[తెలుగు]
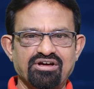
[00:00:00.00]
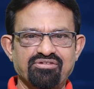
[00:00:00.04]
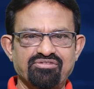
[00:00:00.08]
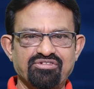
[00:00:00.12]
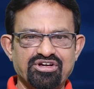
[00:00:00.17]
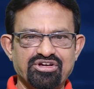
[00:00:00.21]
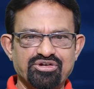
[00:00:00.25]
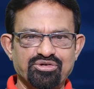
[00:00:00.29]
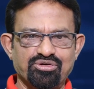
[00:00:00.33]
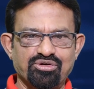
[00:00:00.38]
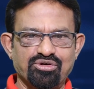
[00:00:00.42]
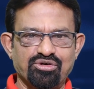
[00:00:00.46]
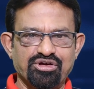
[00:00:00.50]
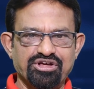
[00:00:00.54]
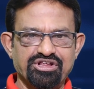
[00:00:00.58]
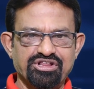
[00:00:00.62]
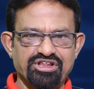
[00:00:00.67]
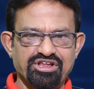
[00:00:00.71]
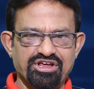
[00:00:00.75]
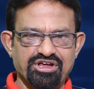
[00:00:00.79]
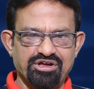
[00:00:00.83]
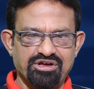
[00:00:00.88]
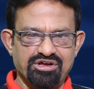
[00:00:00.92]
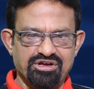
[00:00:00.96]
వెన్యూలో
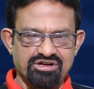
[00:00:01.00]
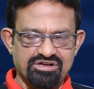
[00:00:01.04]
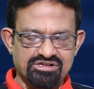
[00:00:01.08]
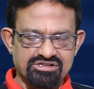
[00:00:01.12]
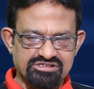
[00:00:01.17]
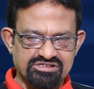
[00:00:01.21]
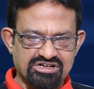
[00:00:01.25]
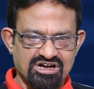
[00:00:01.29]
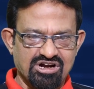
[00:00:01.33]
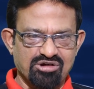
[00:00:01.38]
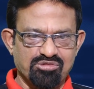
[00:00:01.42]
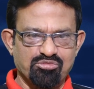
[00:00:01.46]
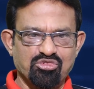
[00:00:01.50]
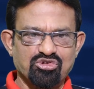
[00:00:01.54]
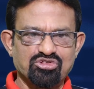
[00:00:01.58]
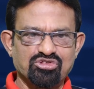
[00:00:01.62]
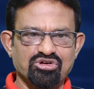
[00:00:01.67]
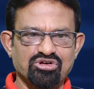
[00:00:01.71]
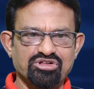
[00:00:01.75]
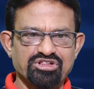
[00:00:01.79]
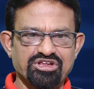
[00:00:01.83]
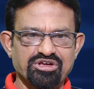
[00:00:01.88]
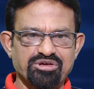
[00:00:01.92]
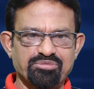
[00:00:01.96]
ఇది
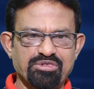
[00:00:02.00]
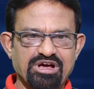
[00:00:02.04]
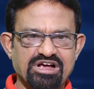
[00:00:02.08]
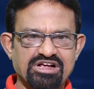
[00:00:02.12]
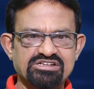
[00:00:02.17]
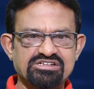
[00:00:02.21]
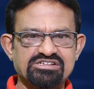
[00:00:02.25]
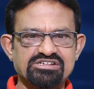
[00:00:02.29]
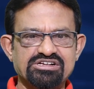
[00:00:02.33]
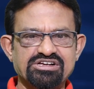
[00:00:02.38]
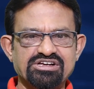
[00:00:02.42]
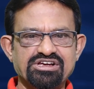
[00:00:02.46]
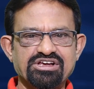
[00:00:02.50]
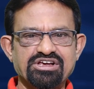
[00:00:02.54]
జరగబోతోంది ఈ మ్యాచ్